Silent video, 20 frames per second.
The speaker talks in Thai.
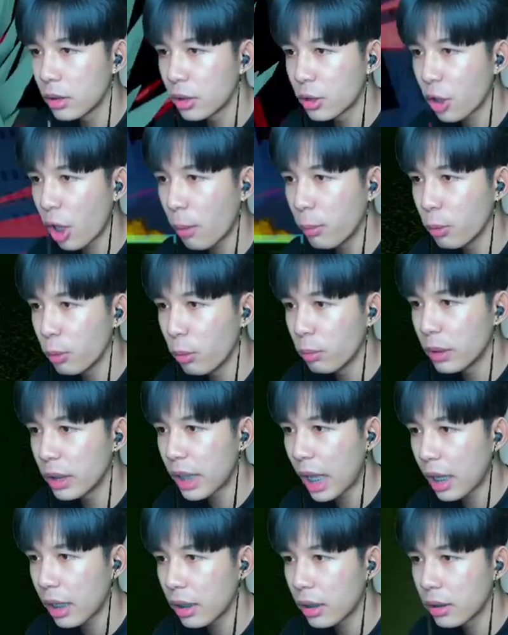ชอบลุมดี
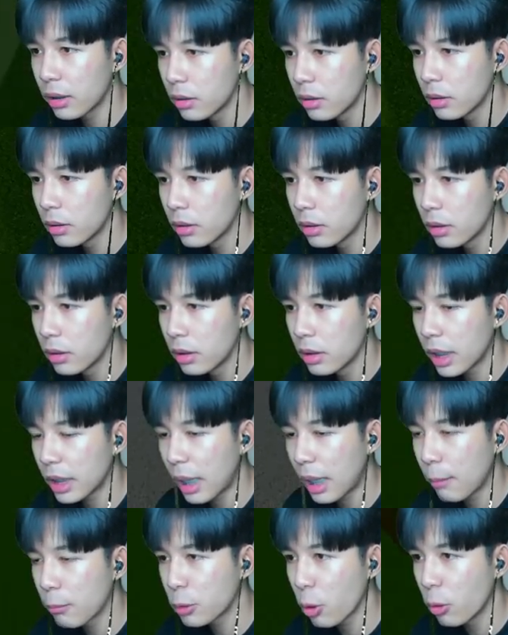นักแล้ว
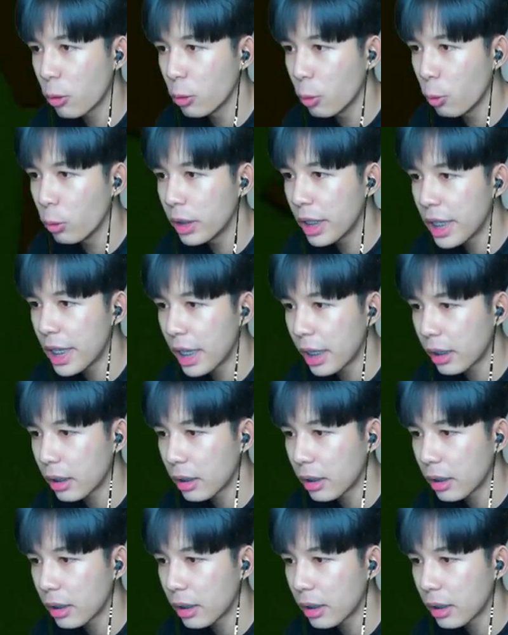ทำทรงรู้ดีอีก